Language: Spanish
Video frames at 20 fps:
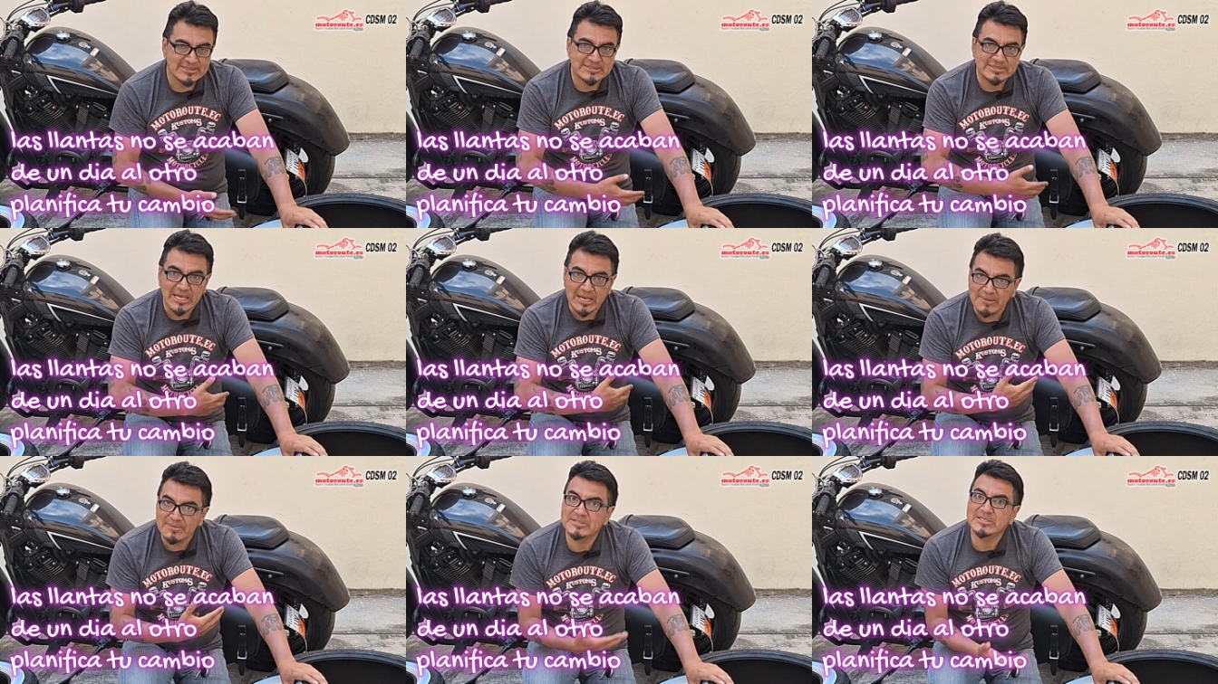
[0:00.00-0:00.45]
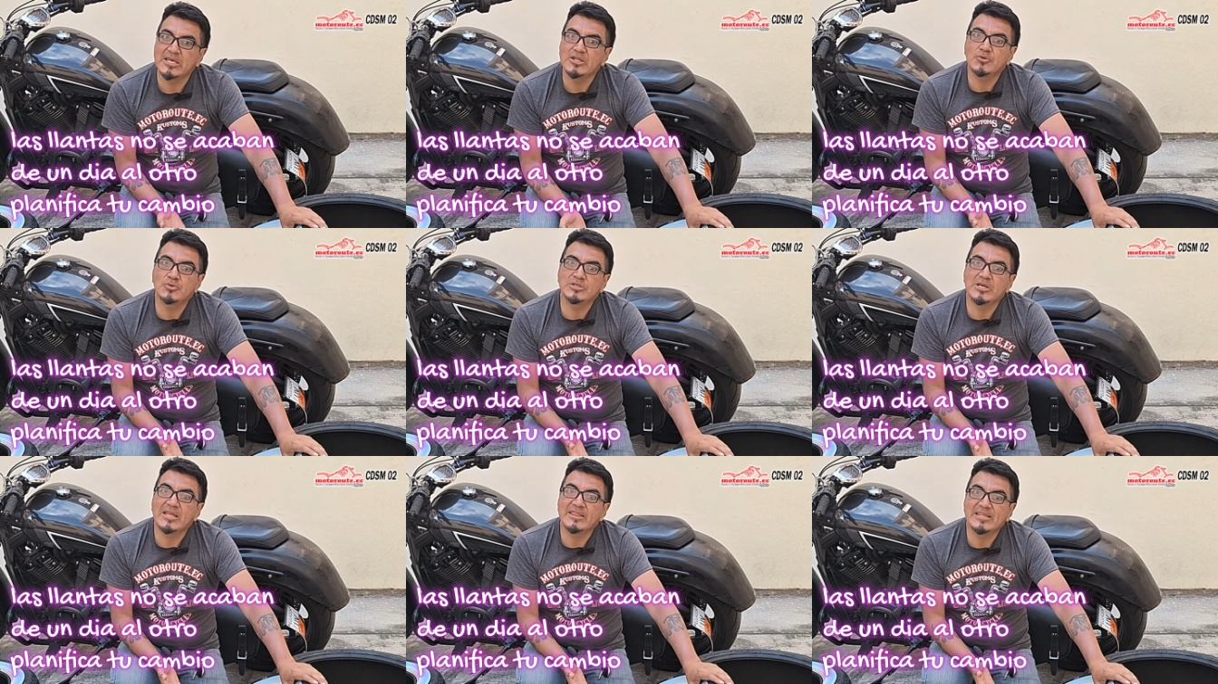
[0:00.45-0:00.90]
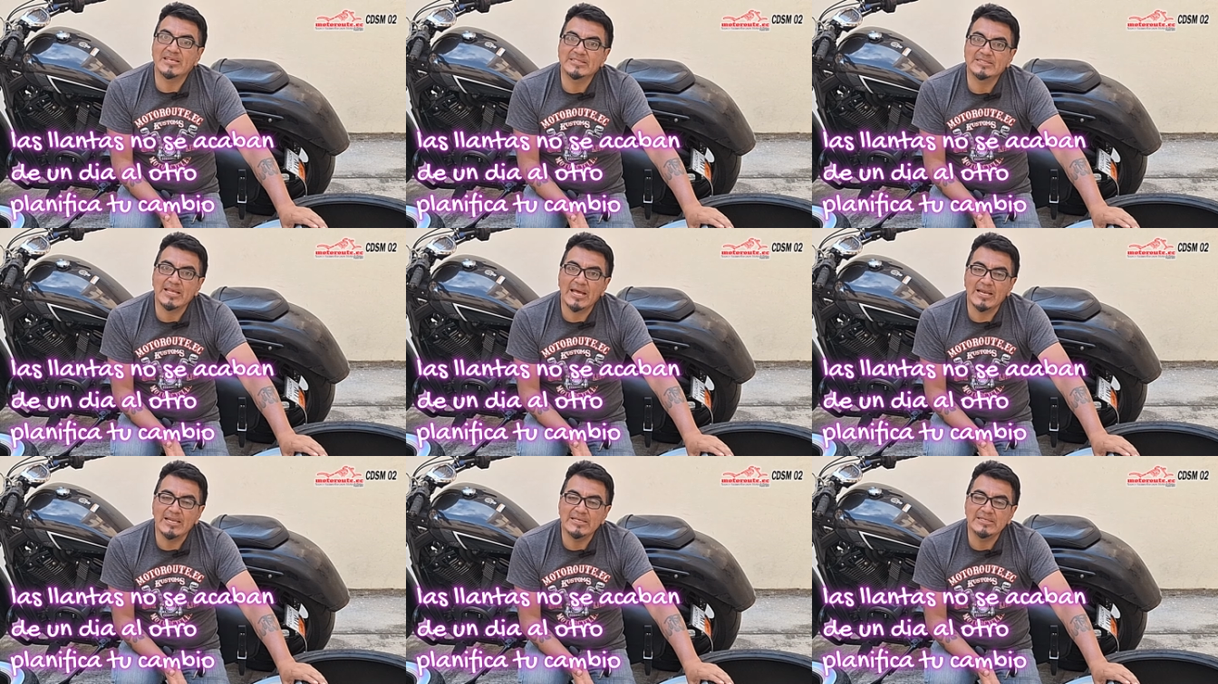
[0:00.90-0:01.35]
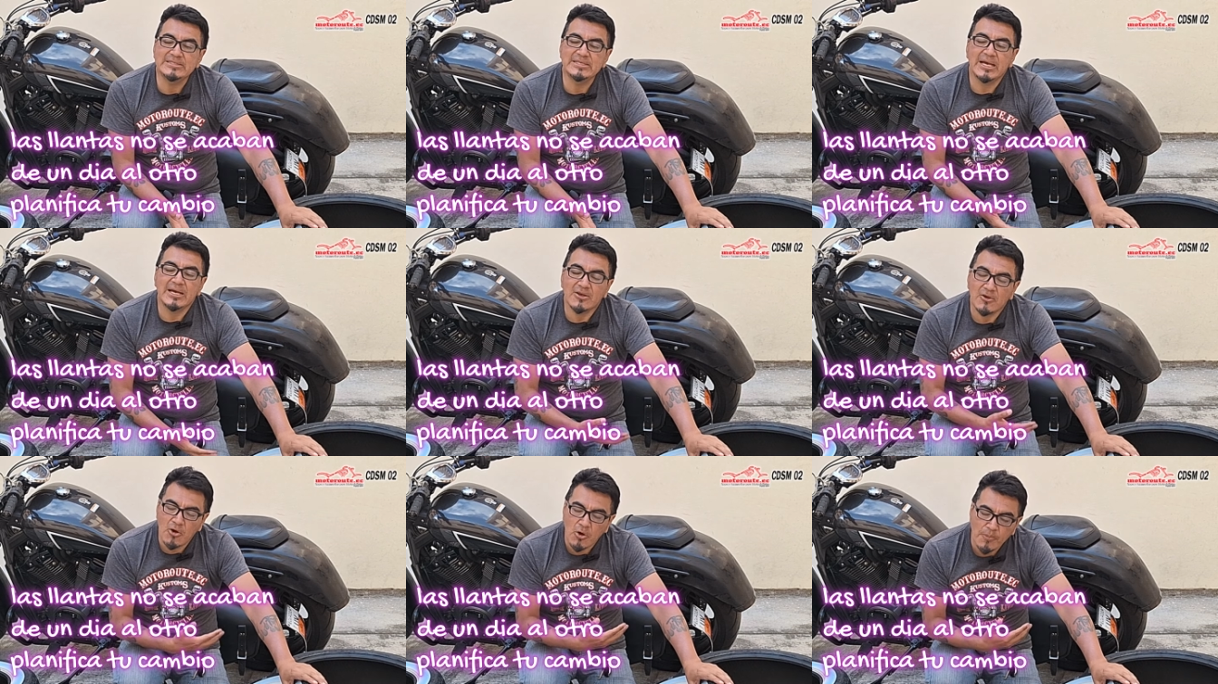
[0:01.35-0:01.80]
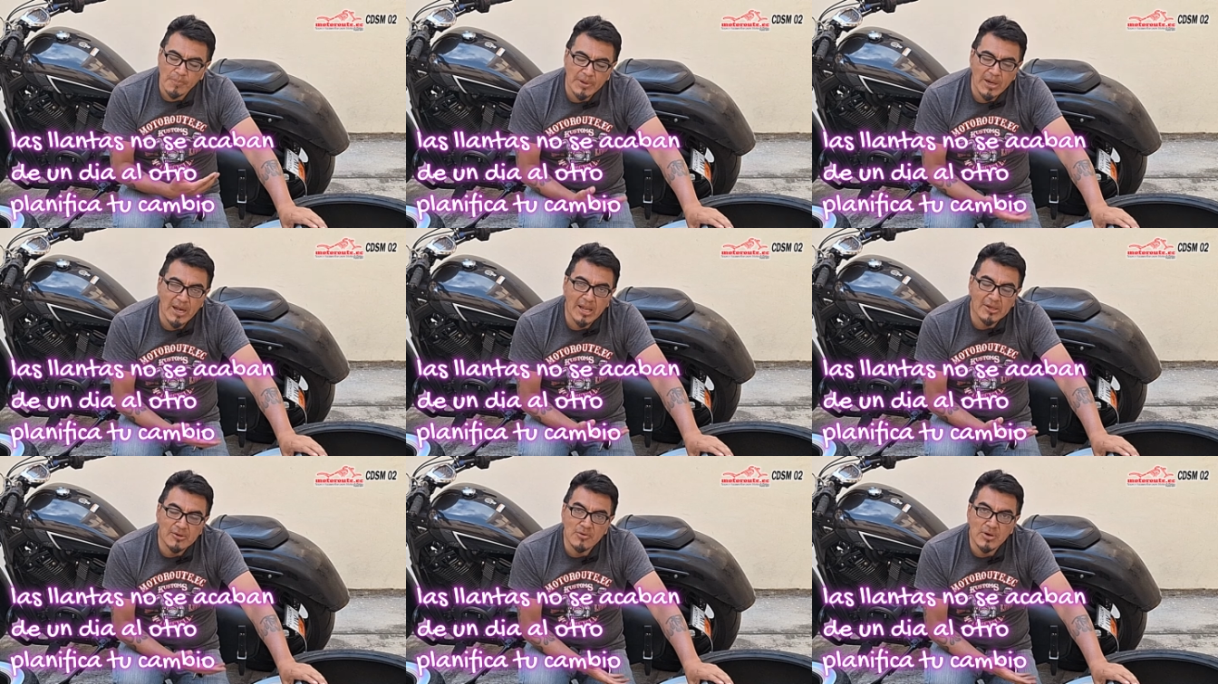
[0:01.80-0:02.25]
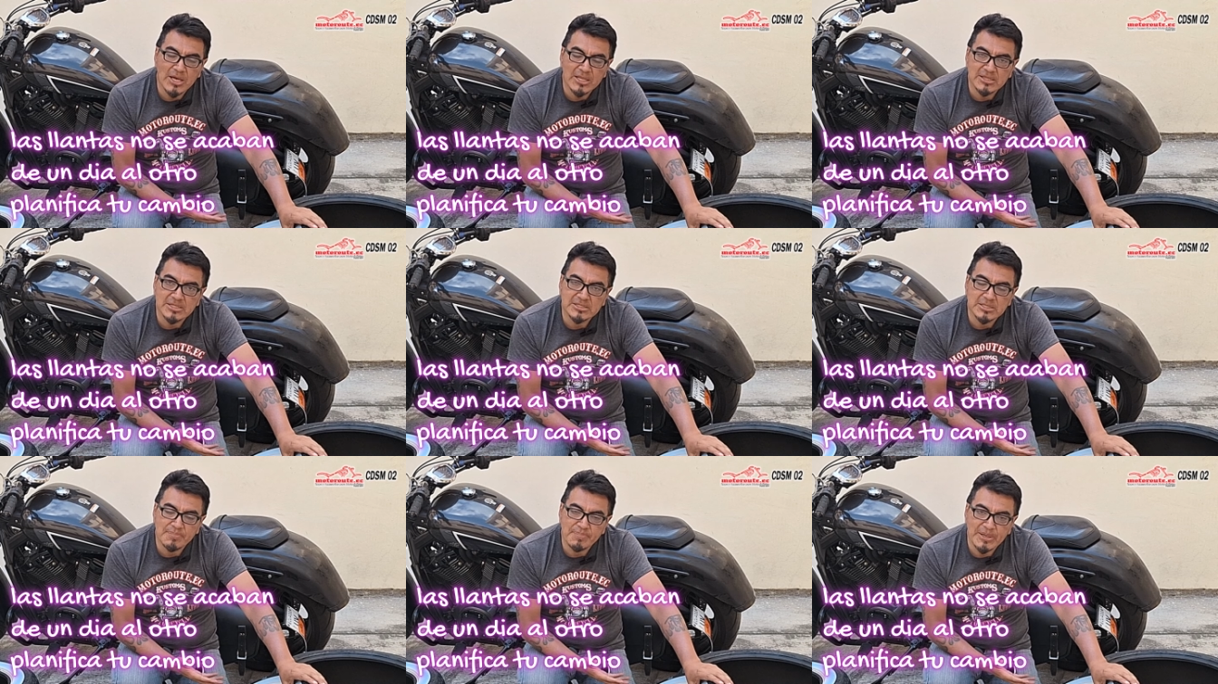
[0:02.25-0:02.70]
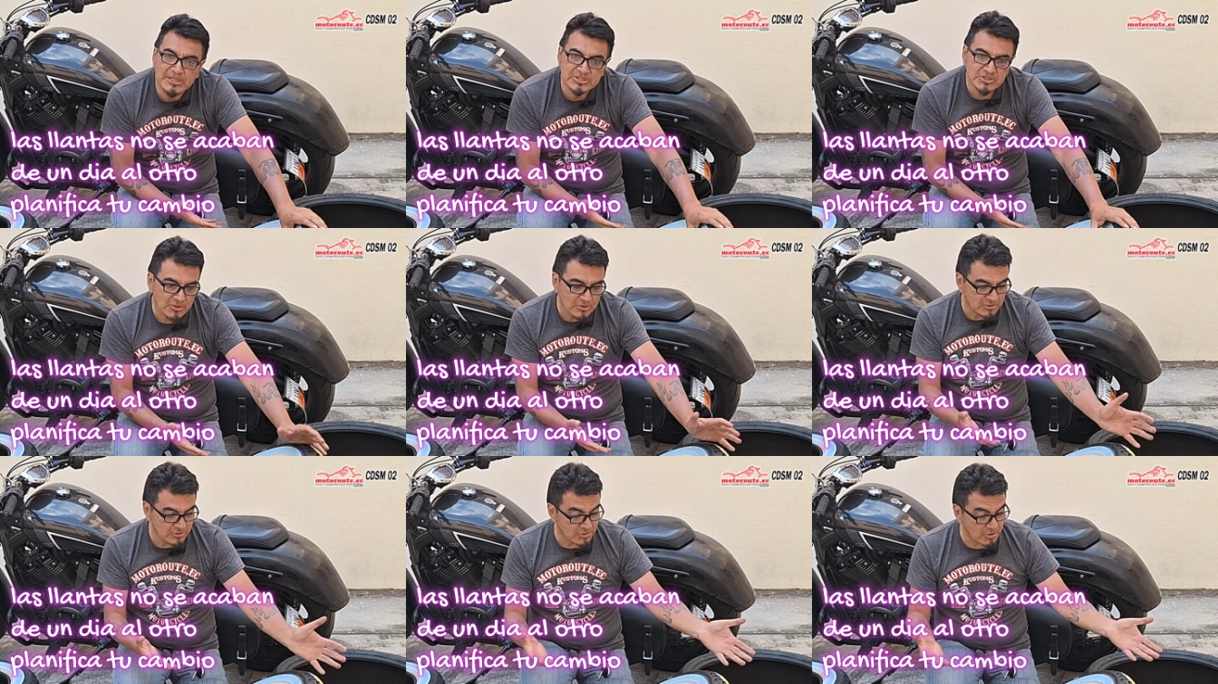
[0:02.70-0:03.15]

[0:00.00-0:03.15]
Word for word: sabes que tu llanta está lisa, cómprala con anticipación.